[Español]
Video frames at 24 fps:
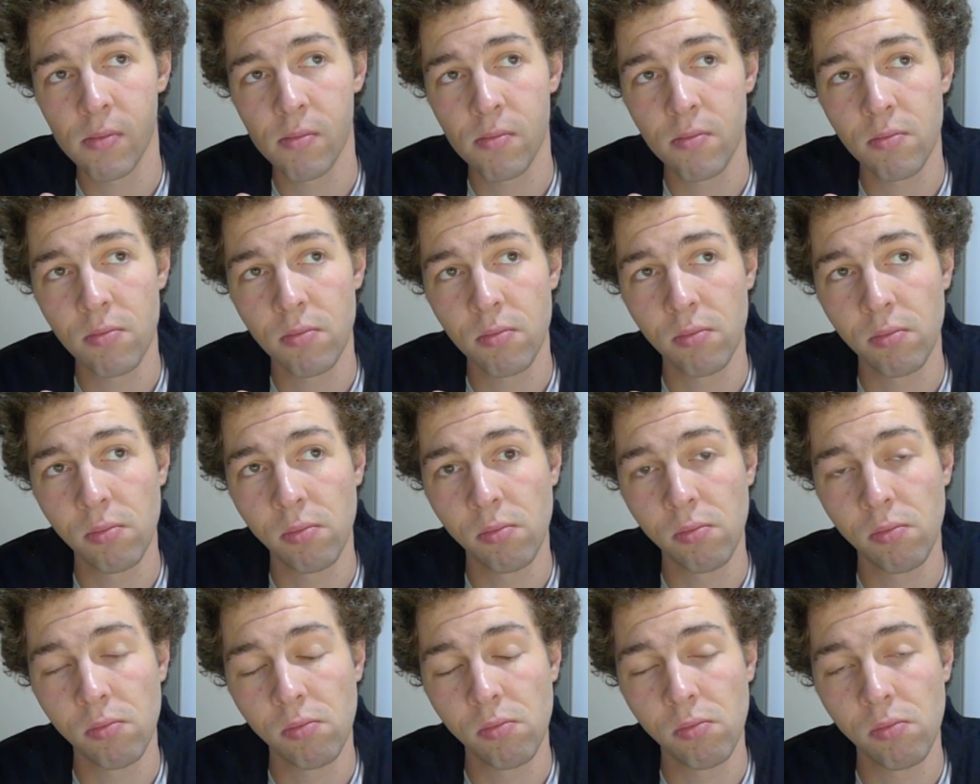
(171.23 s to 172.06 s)

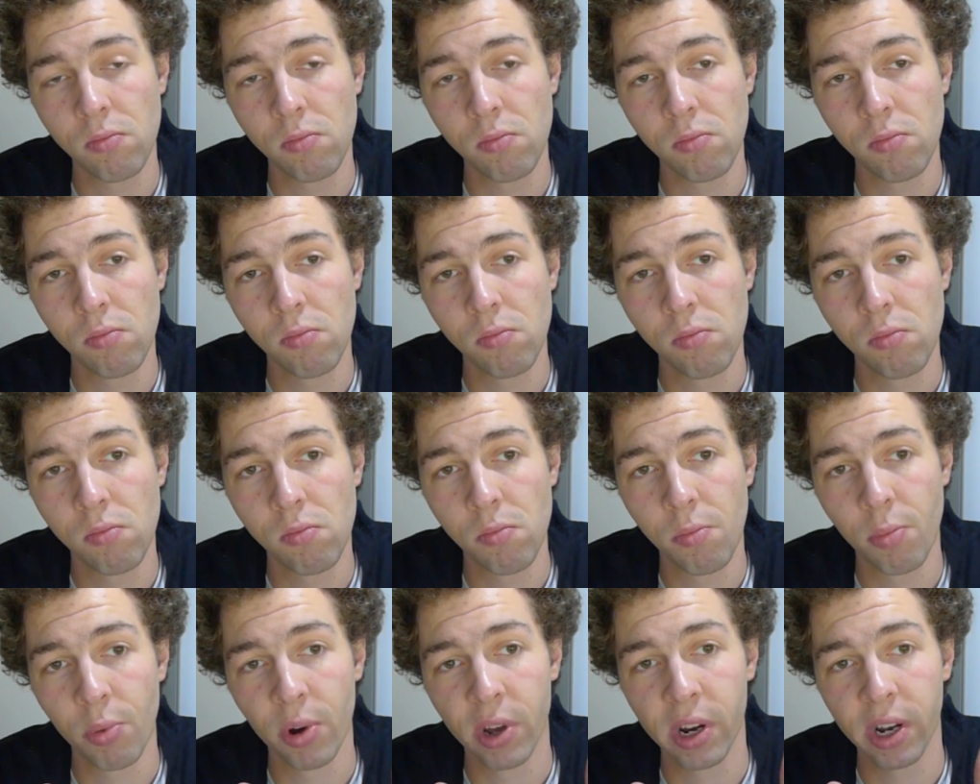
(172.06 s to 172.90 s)

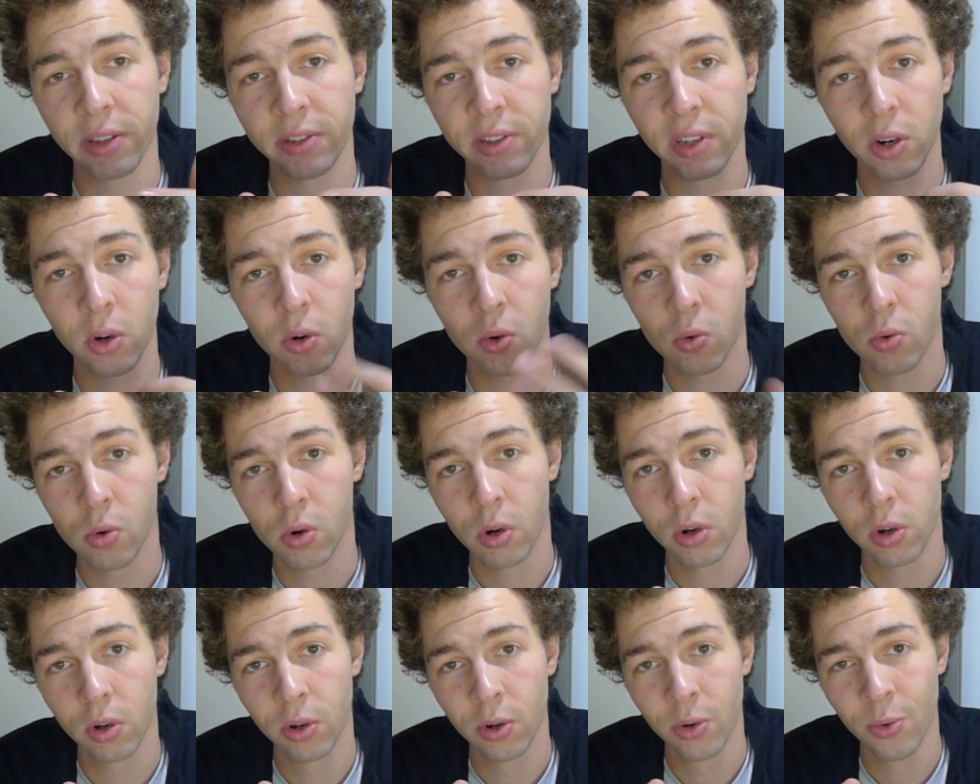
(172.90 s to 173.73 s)
mm, pueden hacer
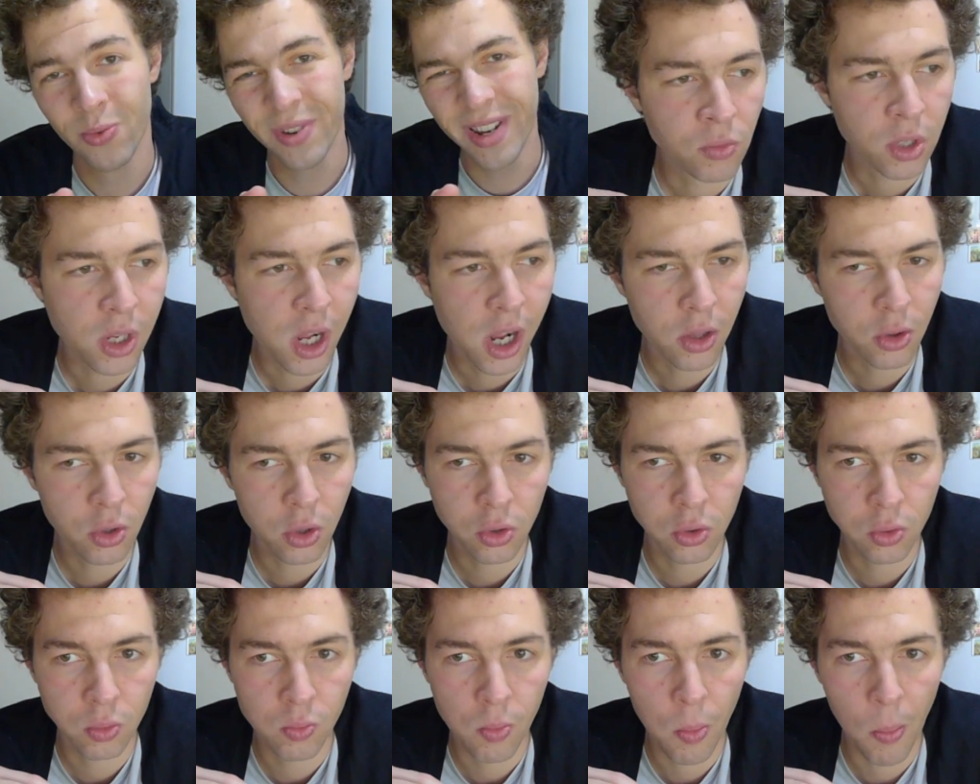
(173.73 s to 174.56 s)
jugo. Esto
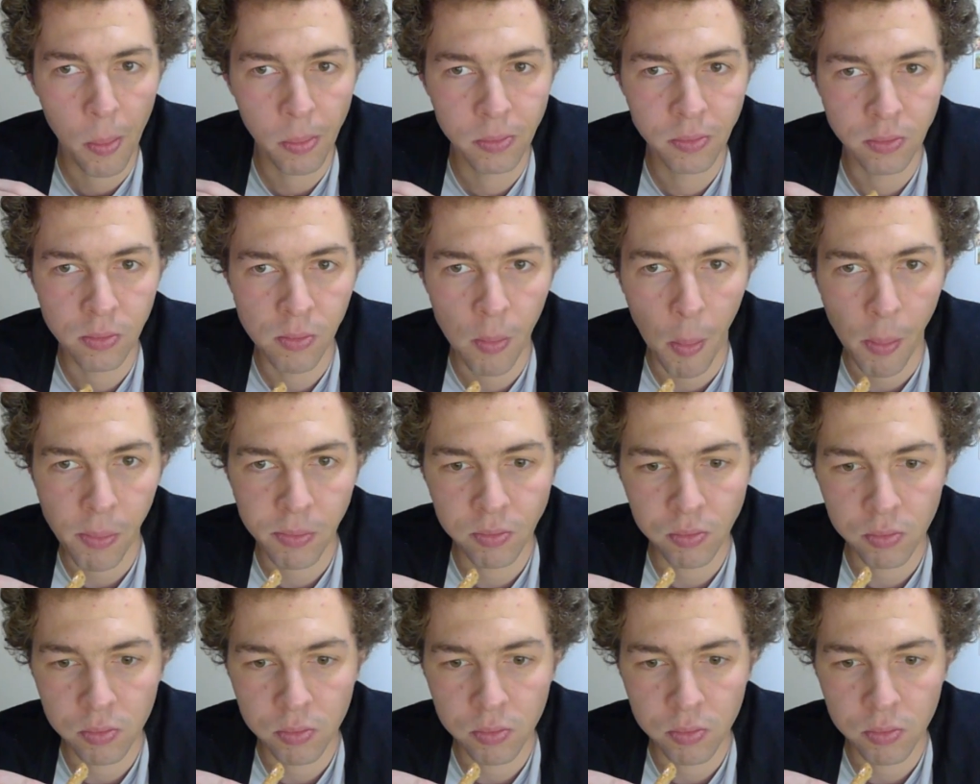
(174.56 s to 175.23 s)
es un.